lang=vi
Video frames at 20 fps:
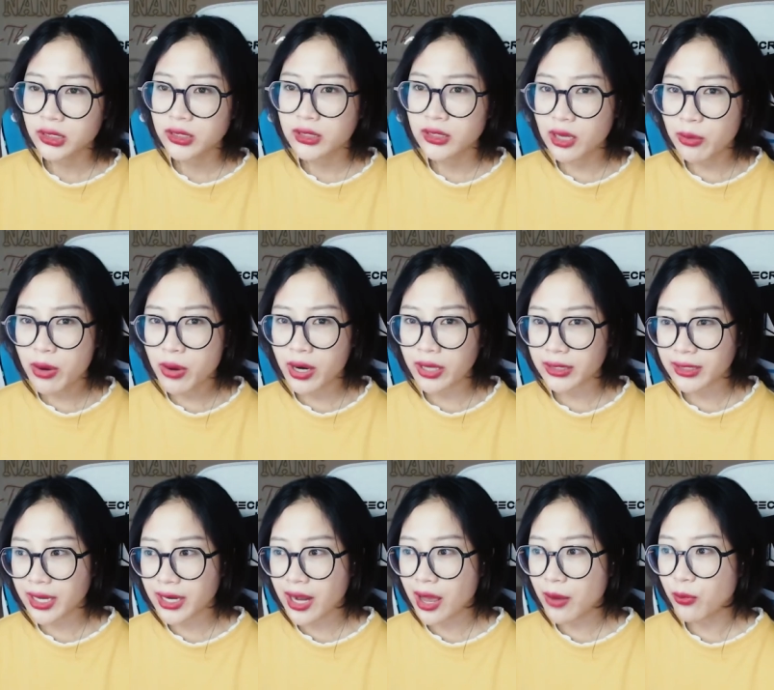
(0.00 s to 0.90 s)
nếu mà người
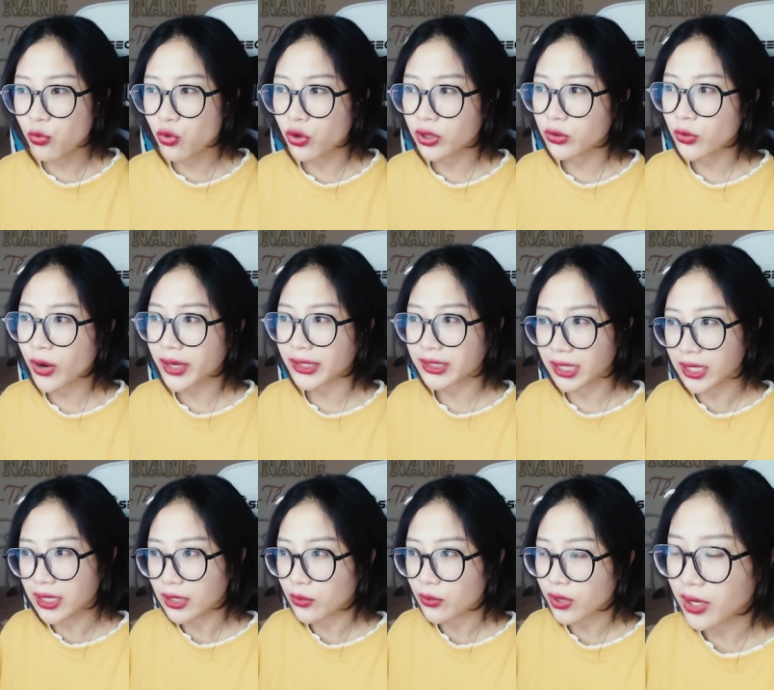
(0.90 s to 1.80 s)
ta đã muốn ngoại
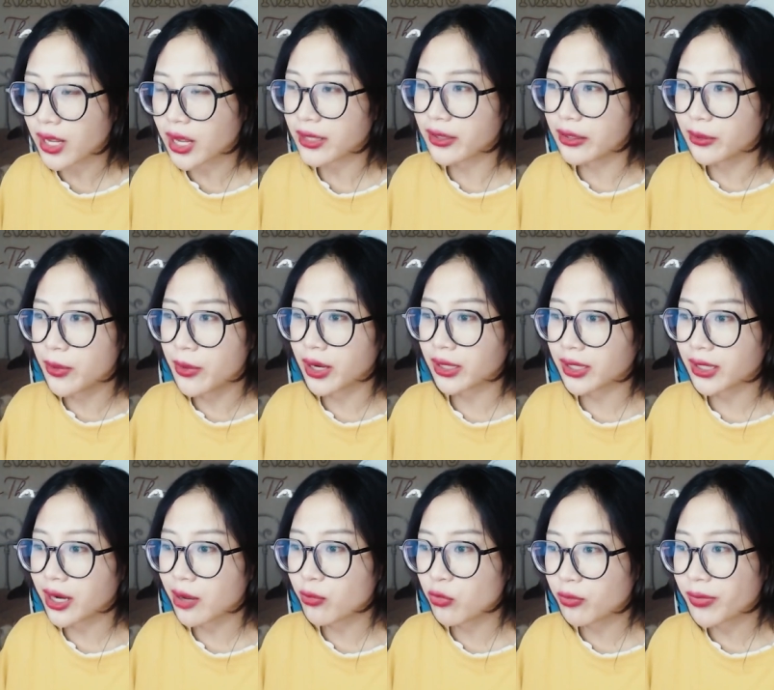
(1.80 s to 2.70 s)
tình hoặc là nếu mà người
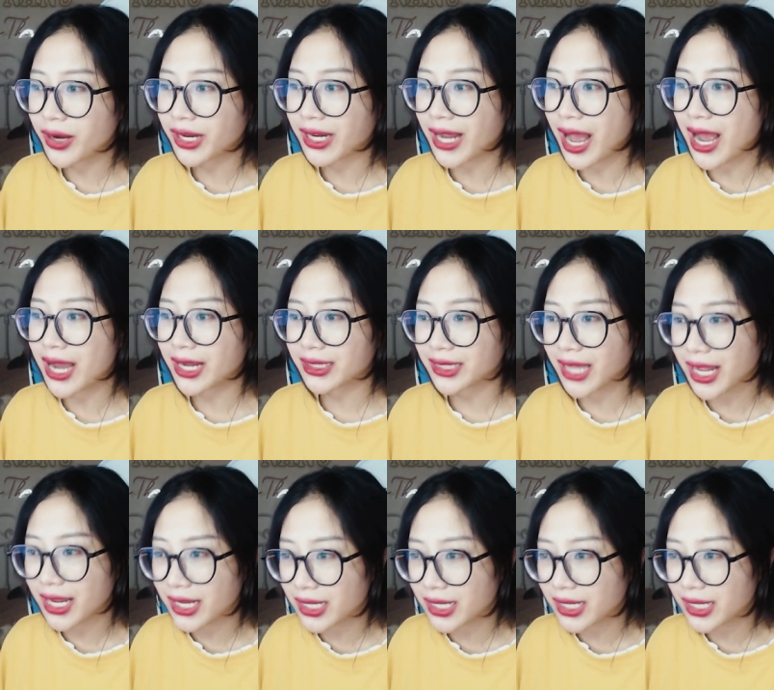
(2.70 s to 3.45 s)
ta đã muốn bắt cá hai tay